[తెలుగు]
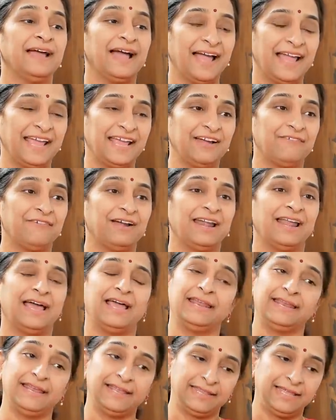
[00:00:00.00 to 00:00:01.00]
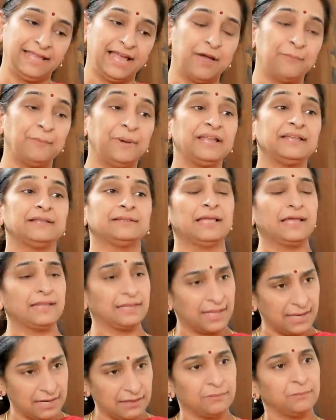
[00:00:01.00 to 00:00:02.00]
హాయిగా వాళ్ళ ఆయన అయితే ఆ అమ్మాయిని
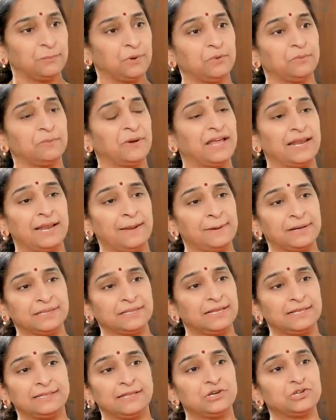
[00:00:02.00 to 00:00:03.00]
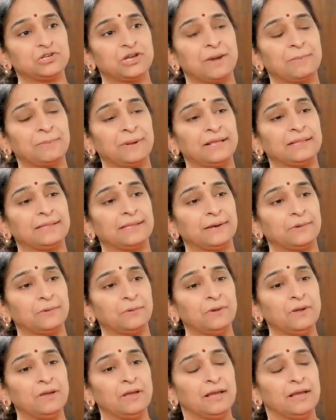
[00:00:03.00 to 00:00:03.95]
తందాన భార్య భర్త ఇద్దరు షాప్కి వెళ్తారు